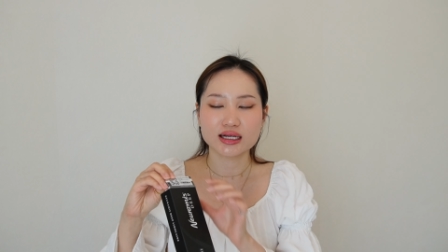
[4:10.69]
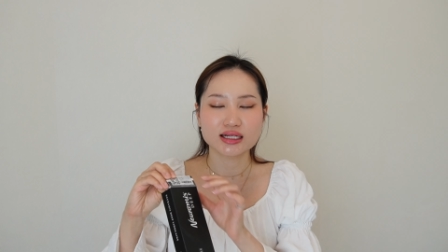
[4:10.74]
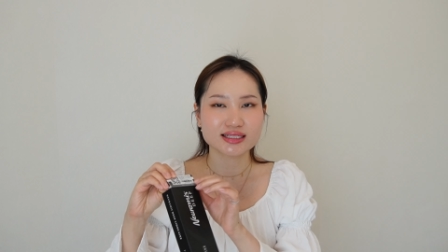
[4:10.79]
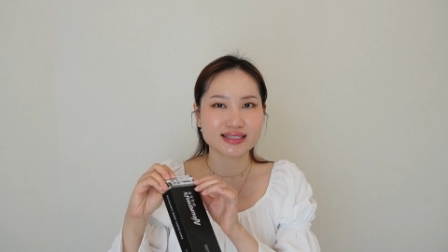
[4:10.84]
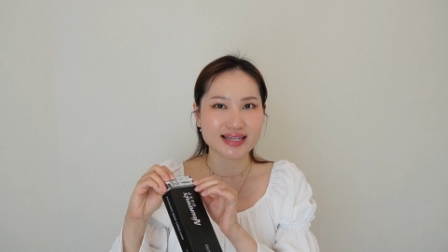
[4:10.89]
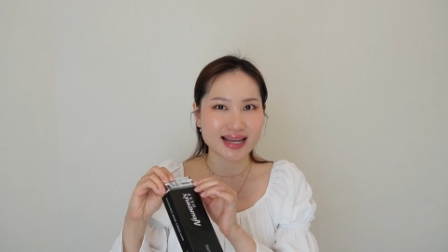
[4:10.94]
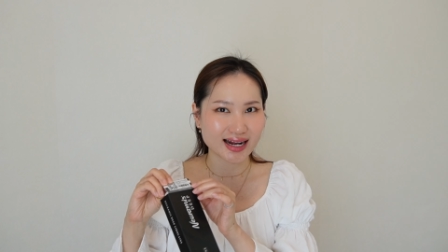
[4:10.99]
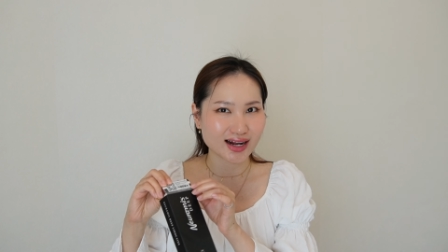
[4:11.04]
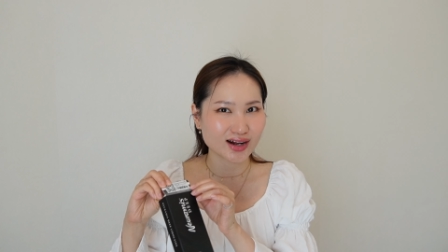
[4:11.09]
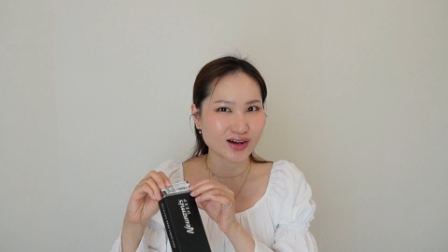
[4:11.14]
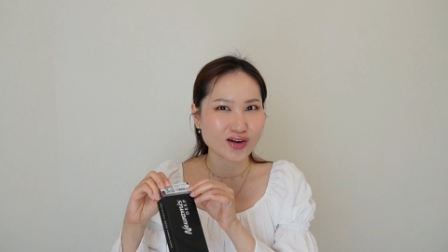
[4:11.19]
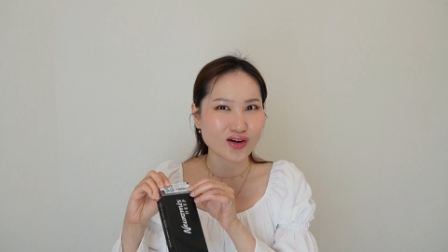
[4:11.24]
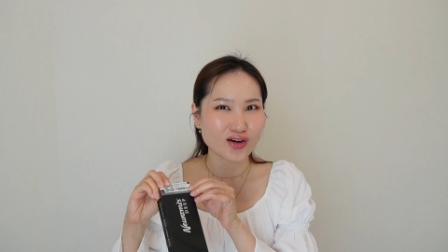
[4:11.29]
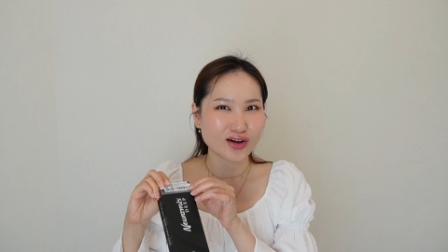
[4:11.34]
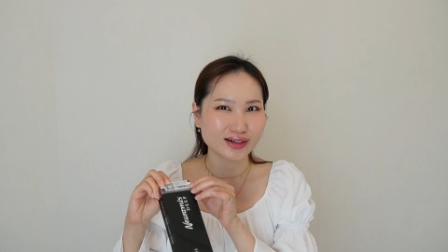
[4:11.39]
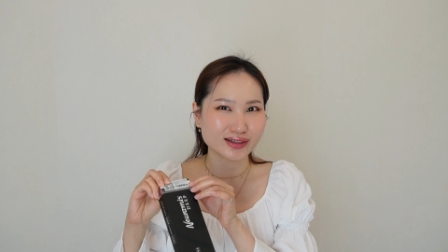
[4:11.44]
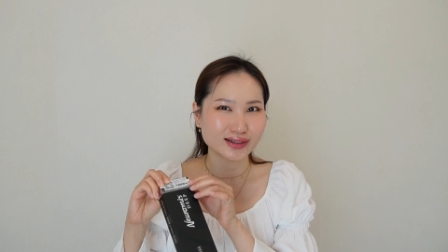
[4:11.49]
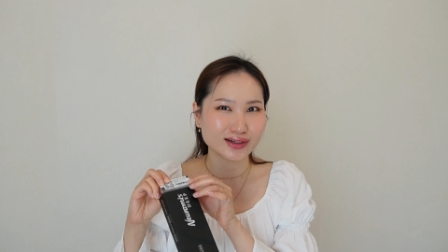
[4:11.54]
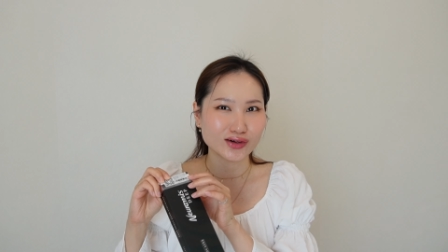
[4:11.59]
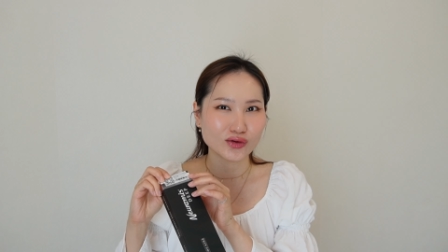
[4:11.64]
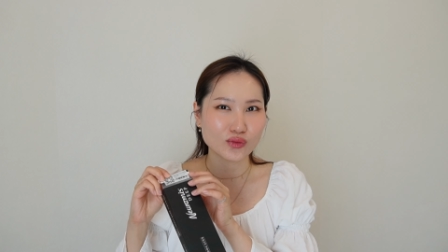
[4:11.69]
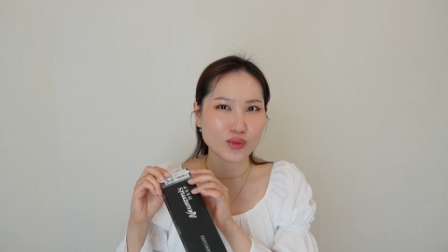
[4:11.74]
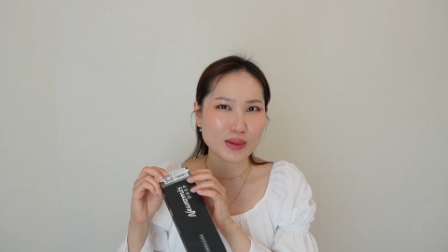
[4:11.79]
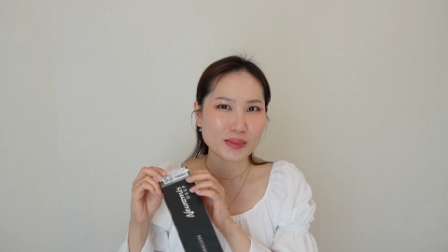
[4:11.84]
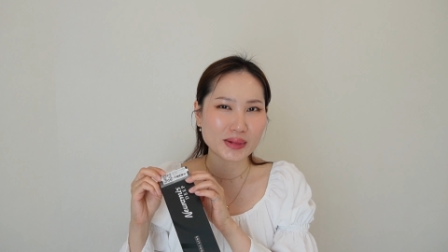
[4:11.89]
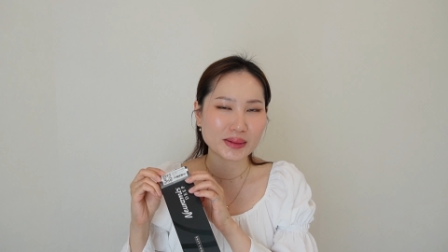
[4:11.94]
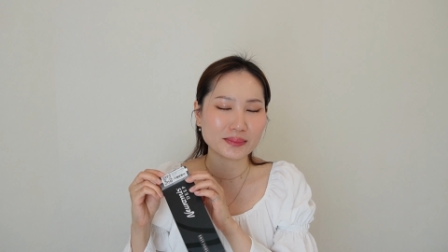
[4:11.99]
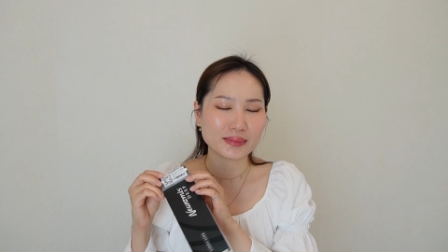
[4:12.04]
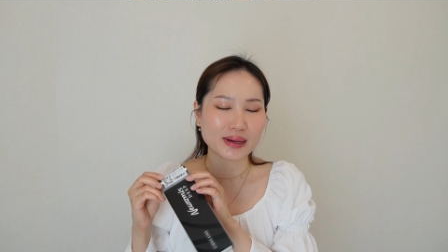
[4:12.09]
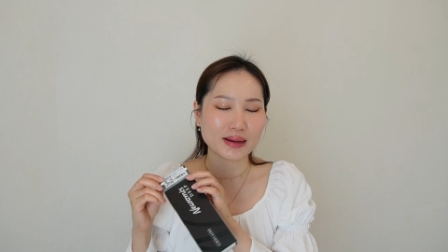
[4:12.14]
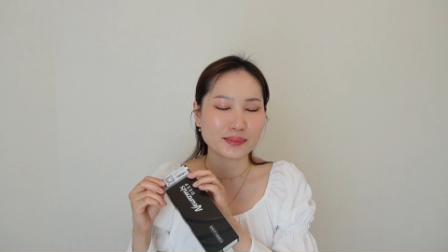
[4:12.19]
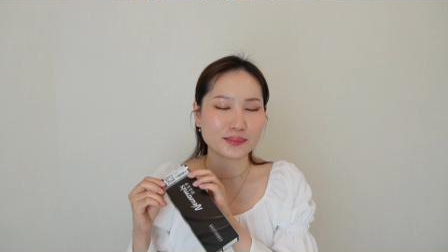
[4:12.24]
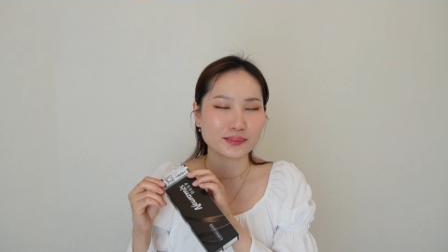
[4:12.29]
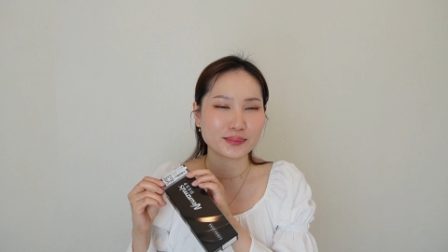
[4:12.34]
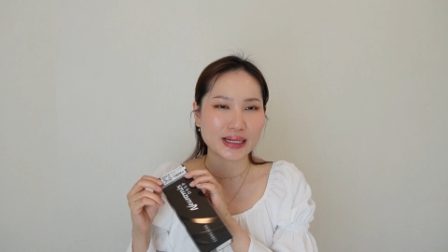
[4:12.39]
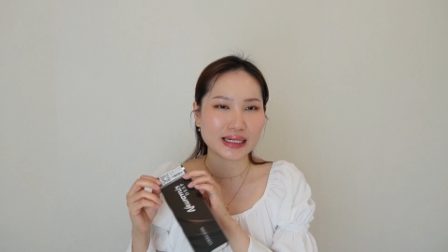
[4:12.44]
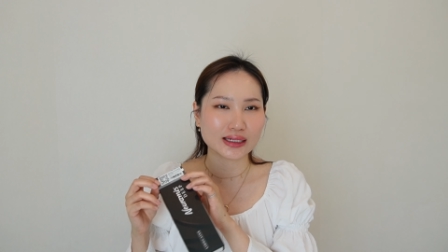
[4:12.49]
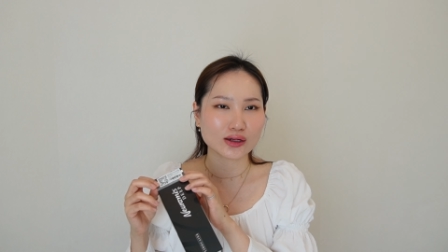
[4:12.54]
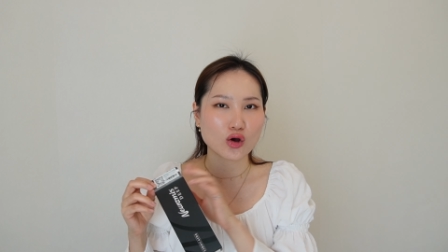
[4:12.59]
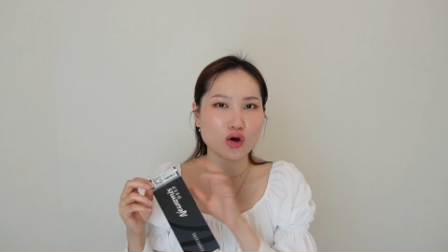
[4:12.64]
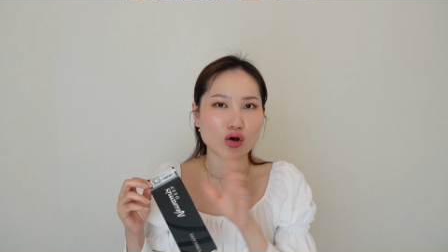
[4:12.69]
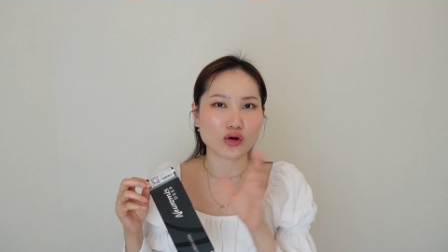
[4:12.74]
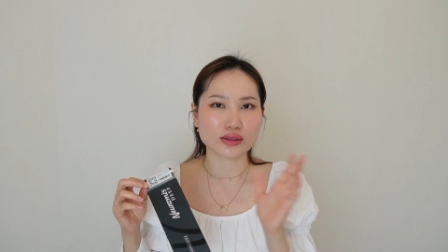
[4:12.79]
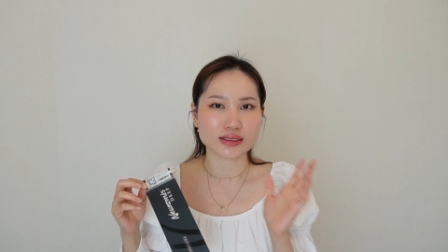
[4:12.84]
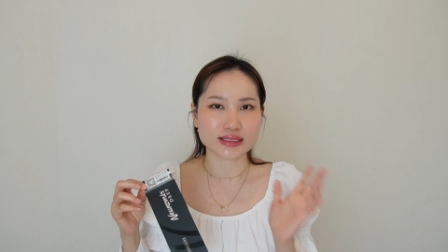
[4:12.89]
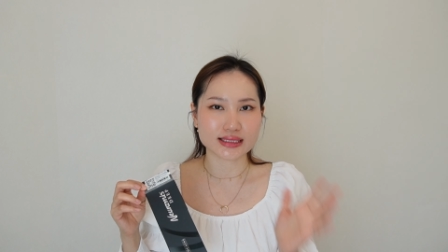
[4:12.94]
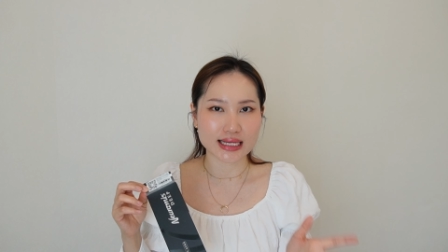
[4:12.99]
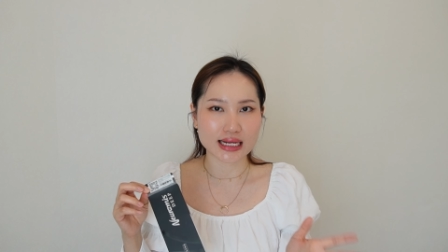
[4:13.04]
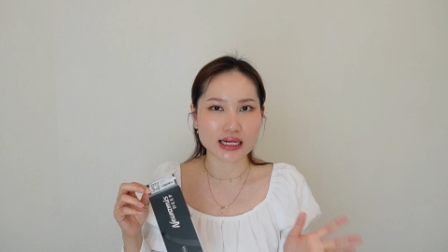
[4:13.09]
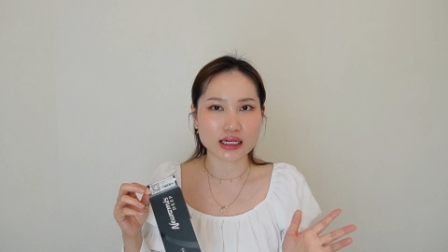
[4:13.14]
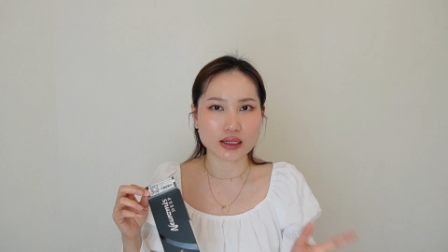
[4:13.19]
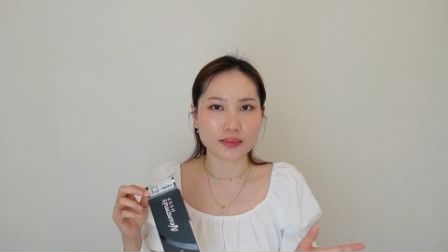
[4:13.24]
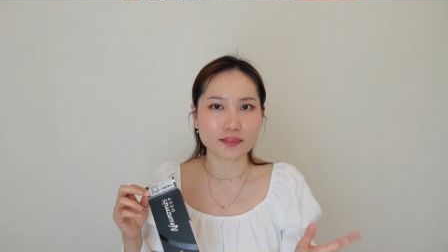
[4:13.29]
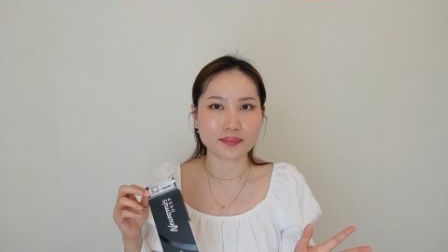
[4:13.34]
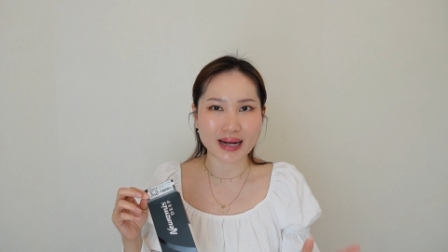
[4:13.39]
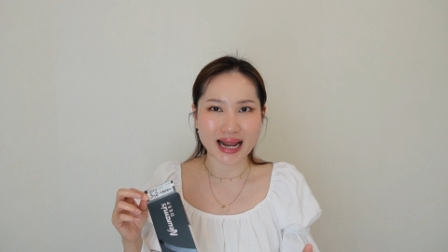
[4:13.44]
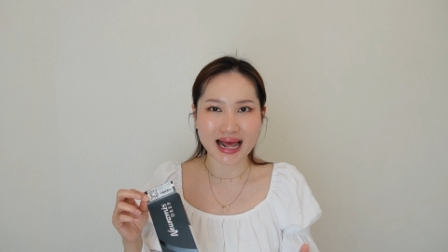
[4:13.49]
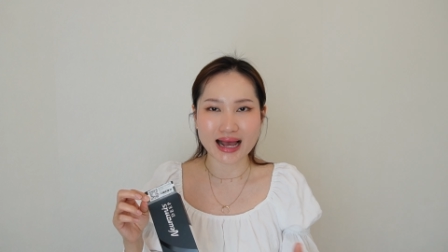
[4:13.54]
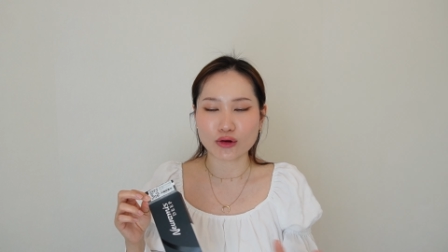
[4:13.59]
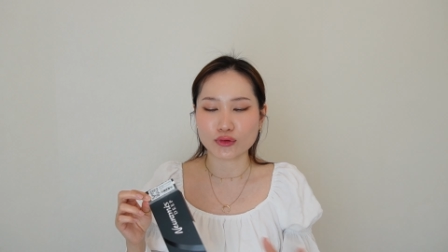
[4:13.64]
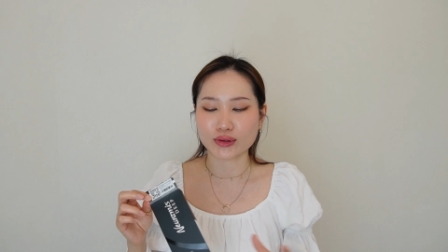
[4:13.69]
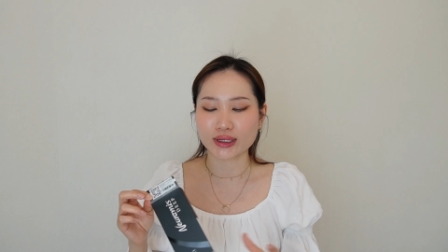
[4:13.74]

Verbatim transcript: เช็คก่อนเนอะว่ามันแบบเป็นของจริงหรือเปล่า